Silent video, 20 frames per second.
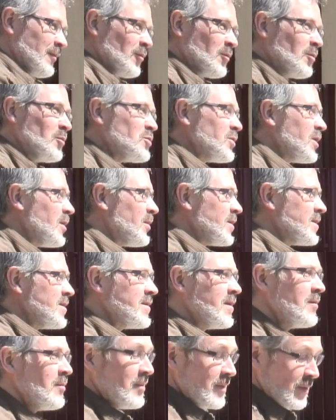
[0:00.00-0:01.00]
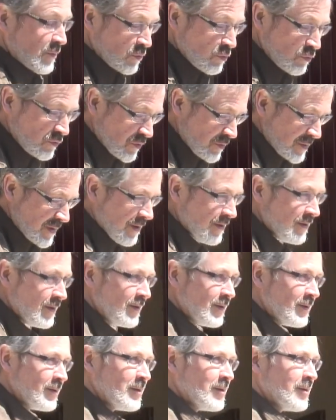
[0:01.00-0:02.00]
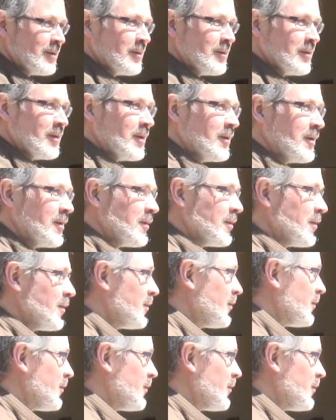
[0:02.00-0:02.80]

Donc, monsieur qui est passé, c'est le, nouveau maire. Ah,